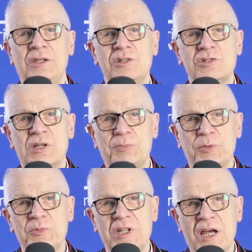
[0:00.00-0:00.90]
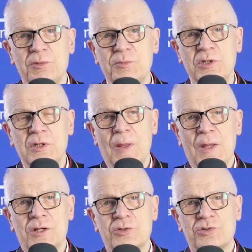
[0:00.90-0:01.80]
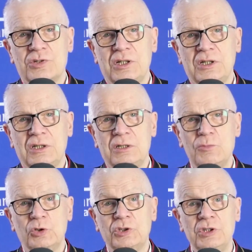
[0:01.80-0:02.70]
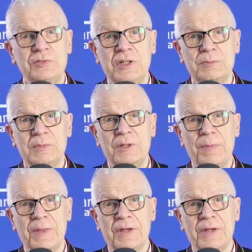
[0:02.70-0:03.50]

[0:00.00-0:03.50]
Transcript: Nie zapominajmy, że motywem